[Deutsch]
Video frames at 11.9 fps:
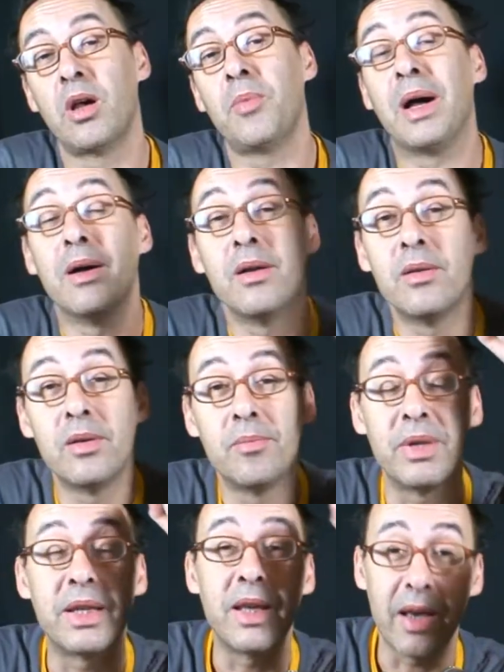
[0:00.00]
Aber
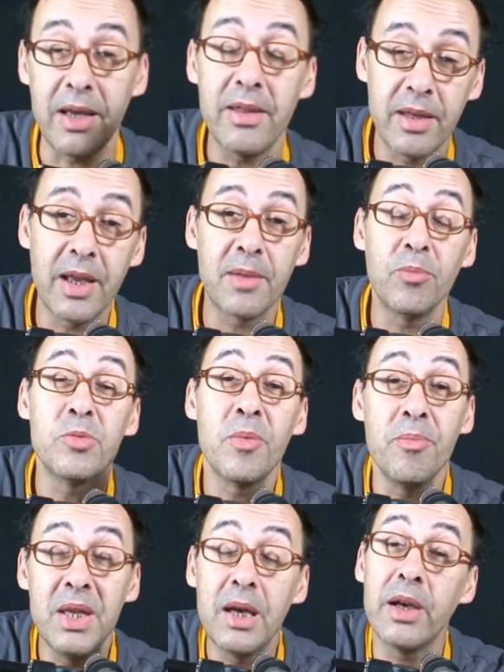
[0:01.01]
mit Gerechtigkeit muss
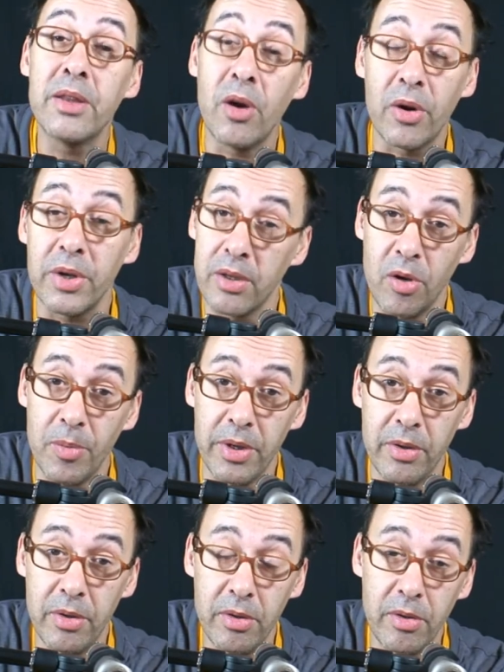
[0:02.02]
man mir halt auch nicht kommen,
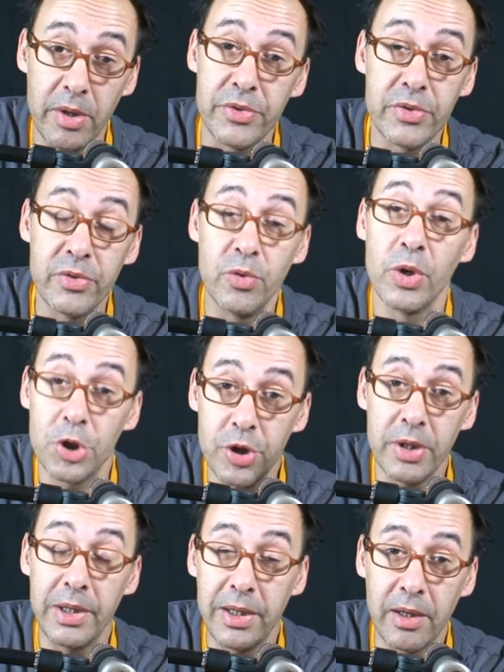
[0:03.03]
als
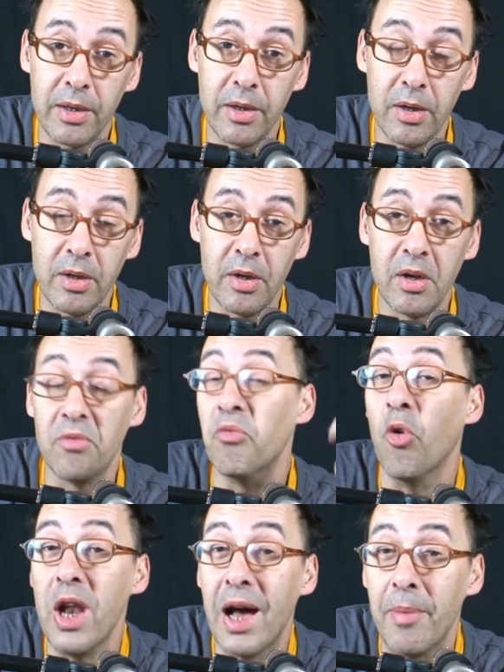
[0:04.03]
durchschnittlicher,
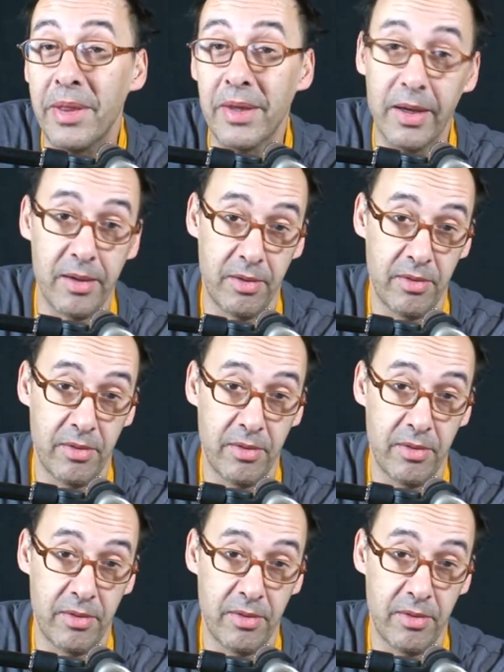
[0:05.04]
wohlhabender